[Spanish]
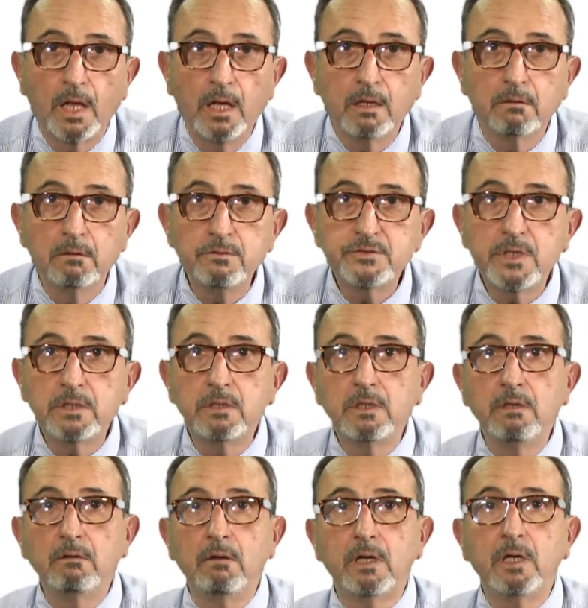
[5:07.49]
Y con un
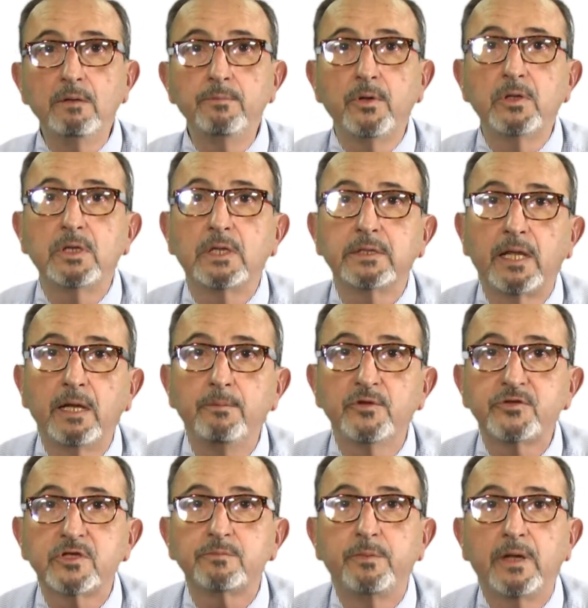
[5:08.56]
sencillo ejemplo
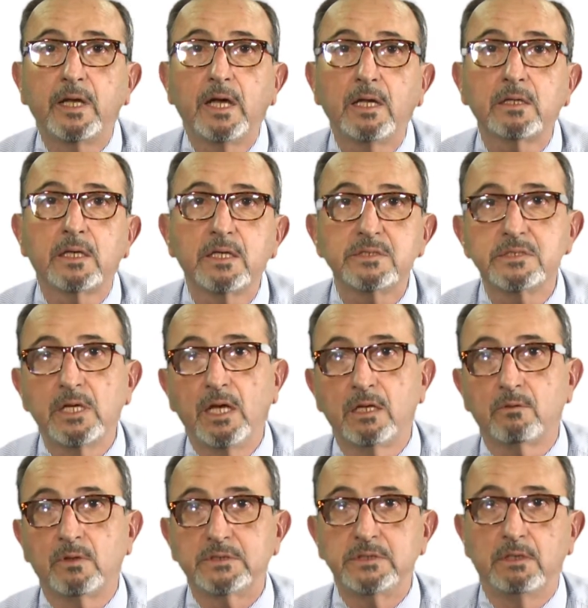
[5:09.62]
intentaremos explicar qué sea
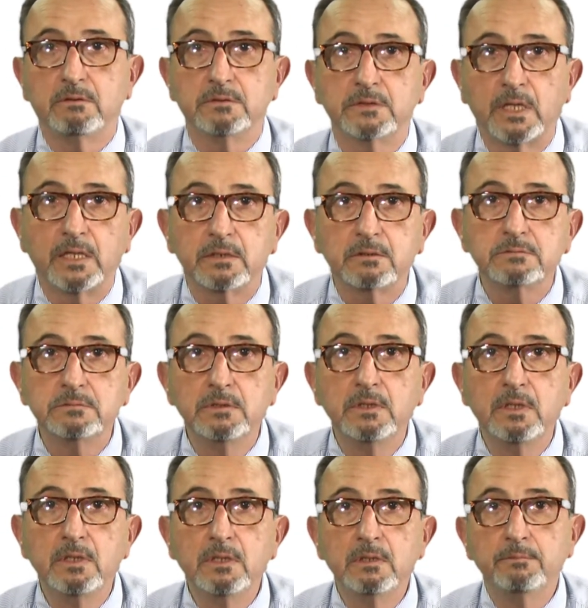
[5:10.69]
el contrato.
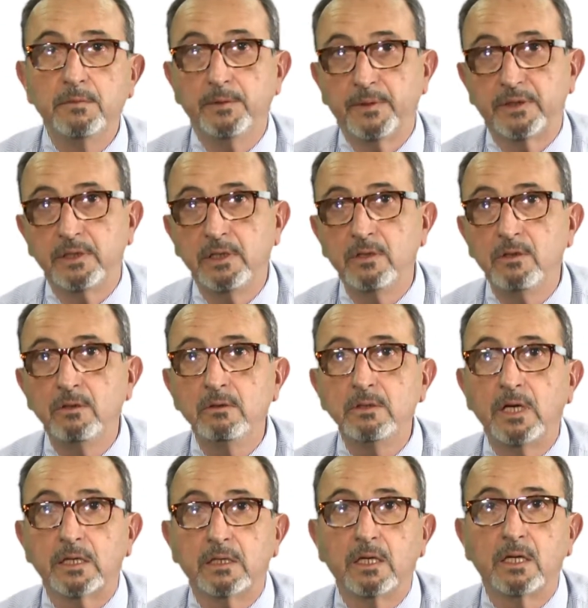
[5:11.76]
Mi
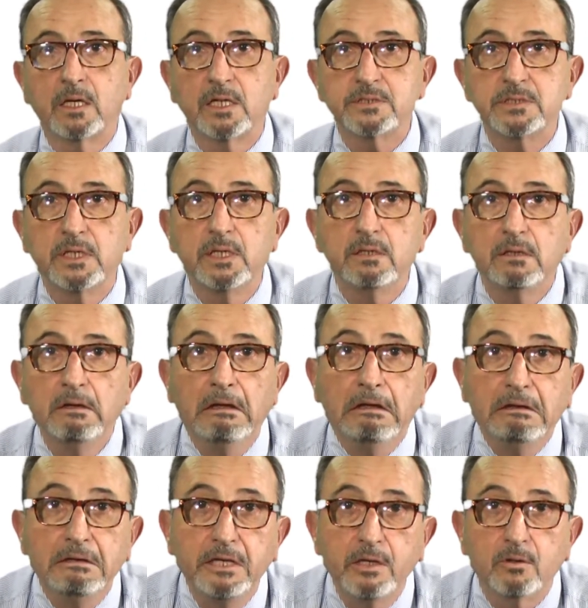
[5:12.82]
vecino, a quien casi
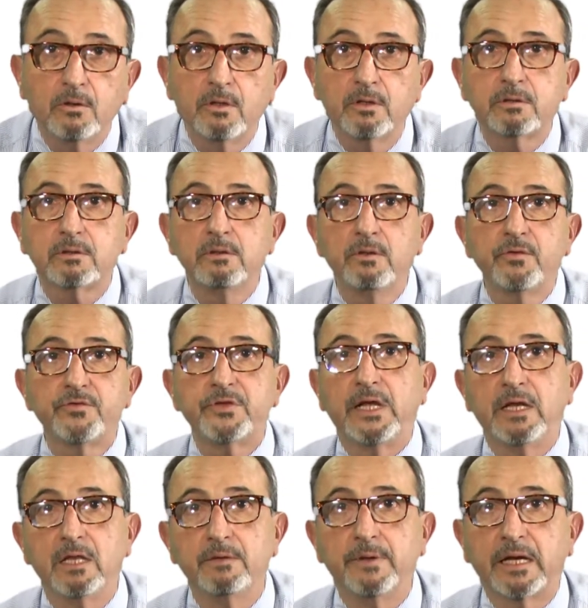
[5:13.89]
ni conozco,
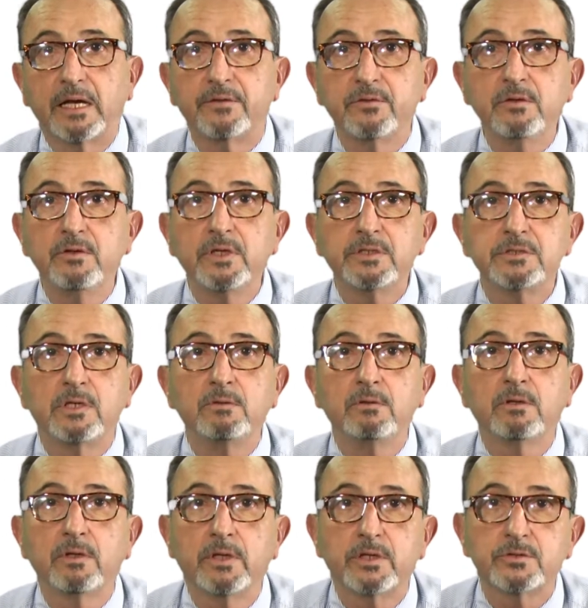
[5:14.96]
sale de vacaciones y en
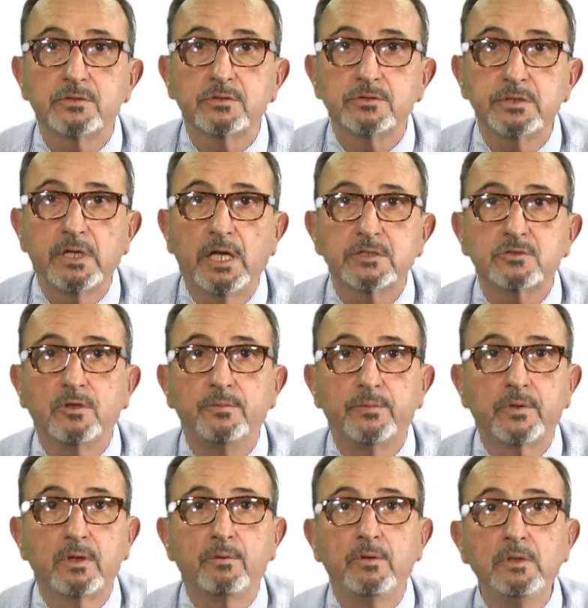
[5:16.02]
uno de esos días
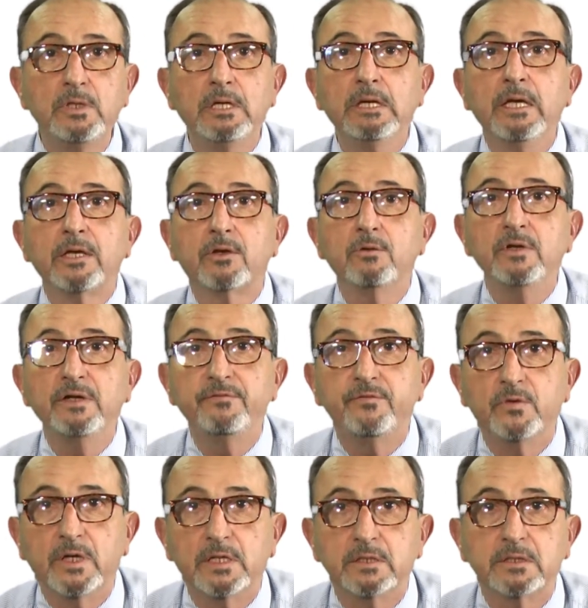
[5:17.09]
compruebo que una
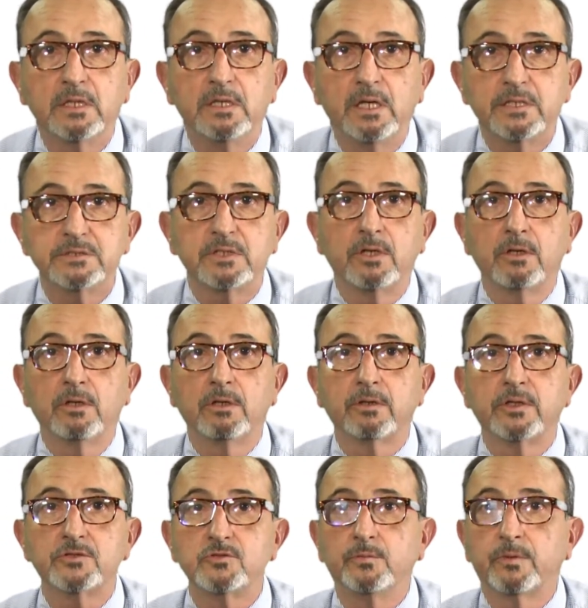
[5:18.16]
fuente en el exterior
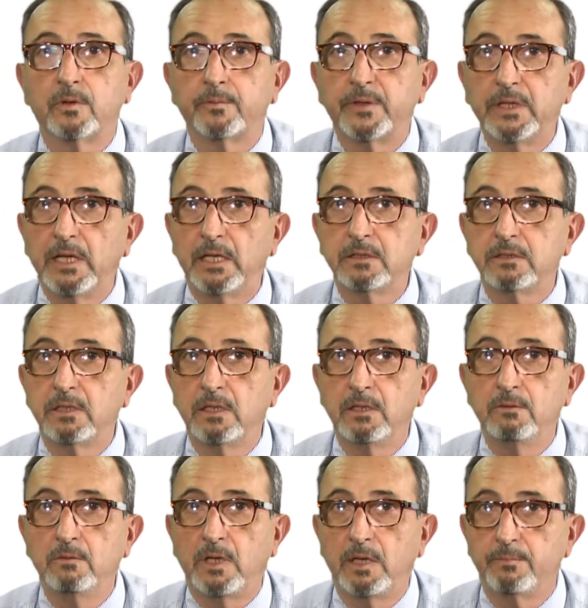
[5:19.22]
de su propiedad
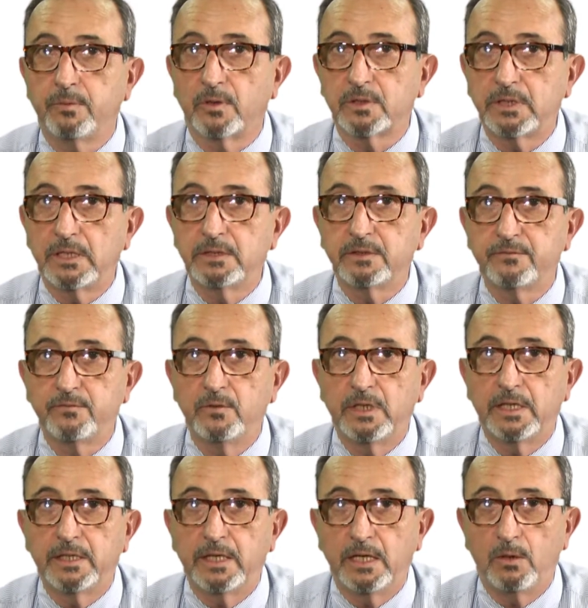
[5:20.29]
tiene una importante
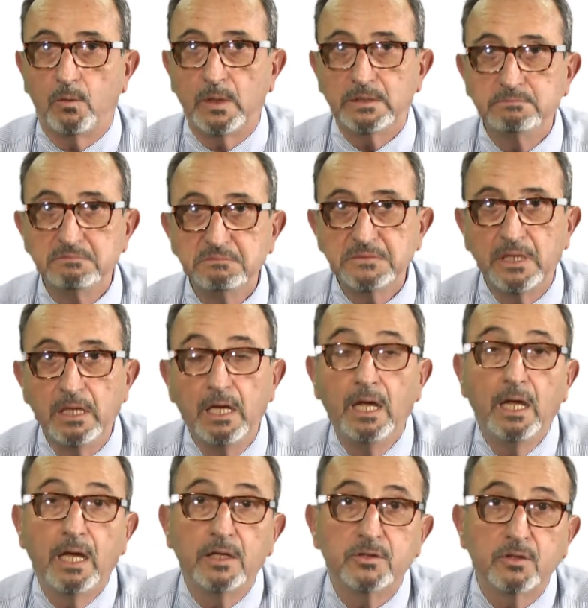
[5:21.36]
fuga de agua.
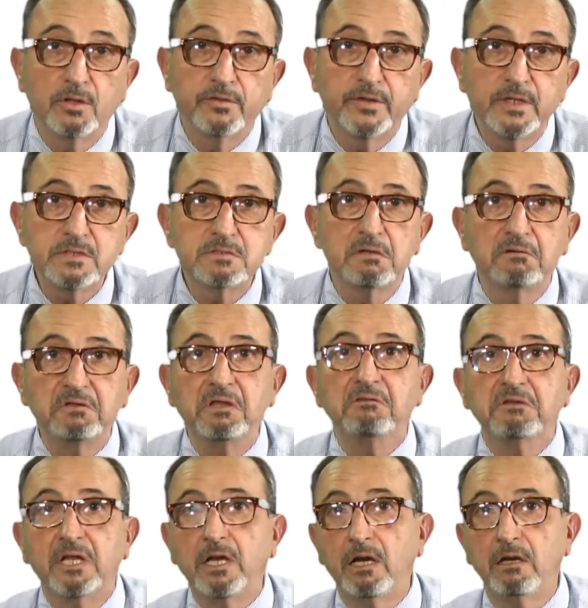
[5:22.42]
Entonces,
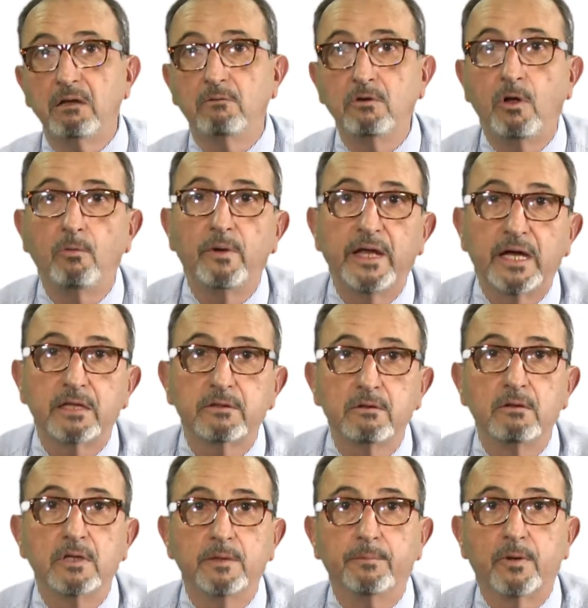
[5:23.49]
sin tener ninguna
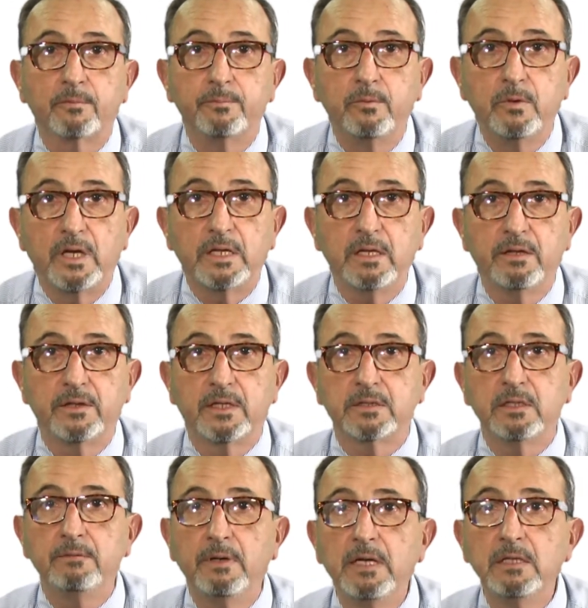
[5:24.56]
obligación y por pura
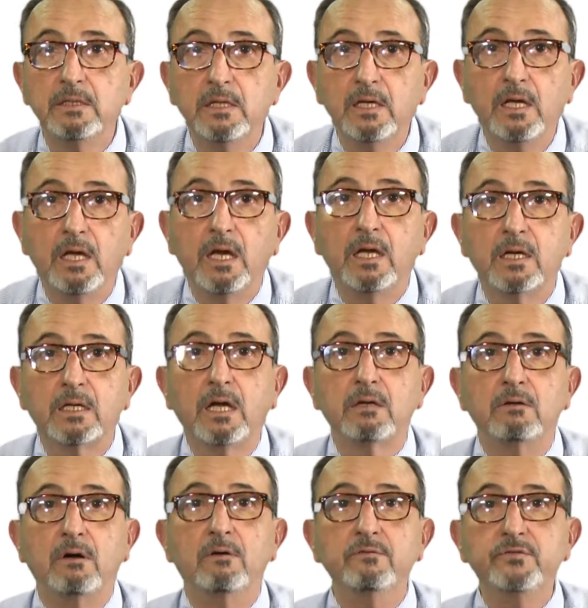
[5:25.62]
iniciativa,
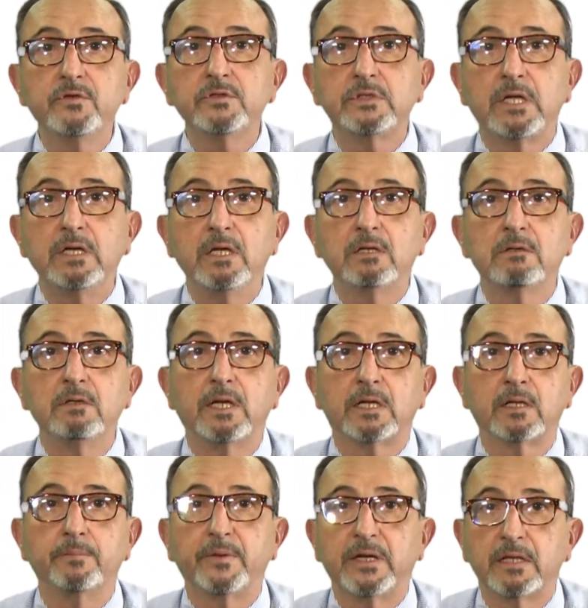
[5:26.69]
encargo a un fontanero la
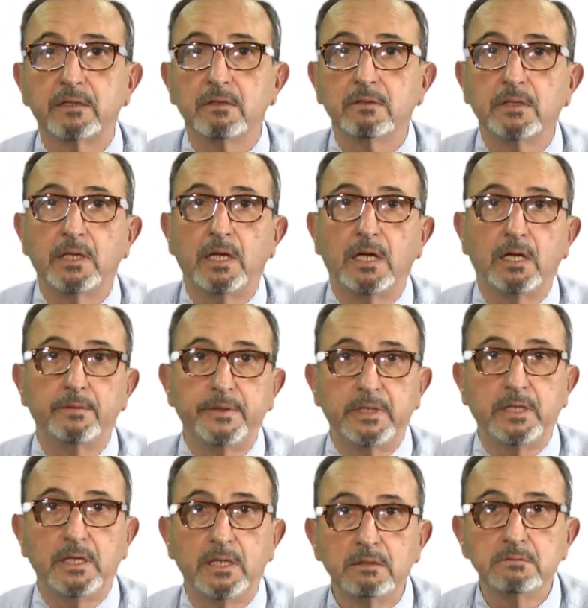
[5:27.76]
reparación de la
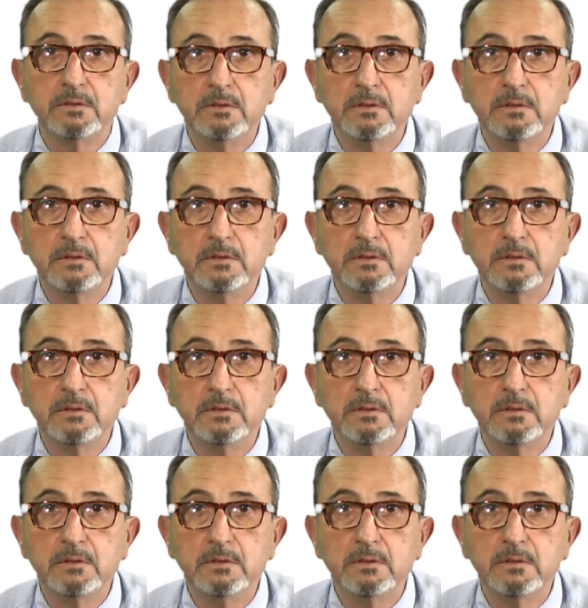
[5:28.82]
avería.